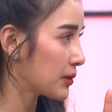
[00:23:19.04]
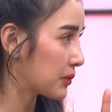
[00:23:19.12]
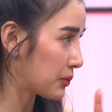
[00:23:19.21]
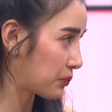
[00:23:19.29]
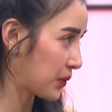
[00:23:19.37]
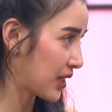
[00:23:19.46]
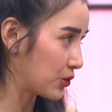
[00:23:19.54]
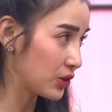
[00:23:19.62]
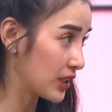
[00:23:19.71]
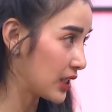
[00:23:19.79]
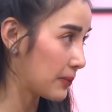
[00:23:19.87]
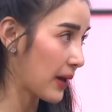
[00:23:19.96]
นด์มันเปลี่ยนอยู่
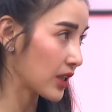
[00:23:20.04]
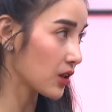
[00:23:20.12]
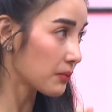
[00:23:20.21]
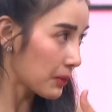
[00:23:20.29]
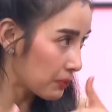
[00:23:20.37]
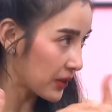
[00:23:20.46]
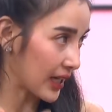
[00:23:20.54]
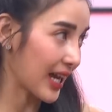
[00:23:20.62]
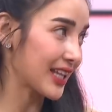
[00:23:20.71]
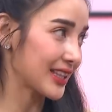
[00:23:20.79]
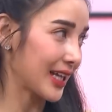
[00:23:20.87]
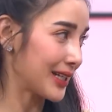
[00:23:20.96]
ดีๆแพทก็มาเปลี่ยน
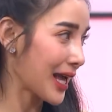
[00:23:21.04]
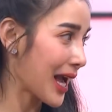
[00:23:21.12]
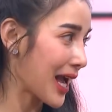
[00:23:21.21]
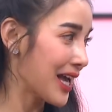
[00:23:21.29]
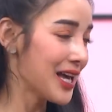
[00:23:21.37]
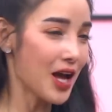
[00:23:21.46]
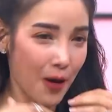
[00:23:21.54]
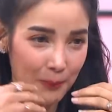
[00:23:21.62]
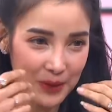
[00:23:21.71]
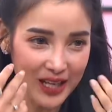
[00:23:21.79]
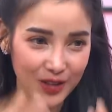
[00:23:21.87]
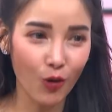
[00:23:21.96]
การแต่งหน้า
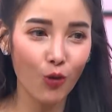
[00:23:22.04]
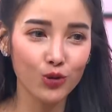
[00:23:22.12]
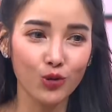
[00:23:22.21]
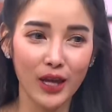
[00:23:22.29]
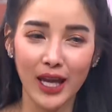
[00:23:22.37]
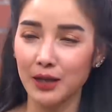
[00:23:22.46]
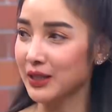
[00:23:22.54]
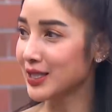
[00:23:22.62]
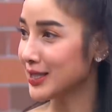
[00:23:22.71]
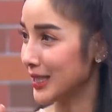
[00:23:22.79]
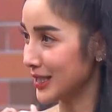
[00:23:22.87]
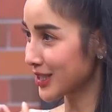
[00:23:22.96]
เปลี่ยนโทนตัวเองเป็น
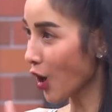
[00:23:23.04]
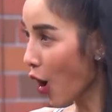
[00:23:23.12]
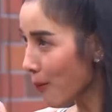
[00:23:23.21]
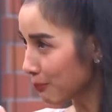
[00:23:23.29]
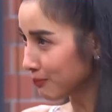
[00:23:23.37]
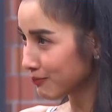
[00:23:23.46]
สีส้ม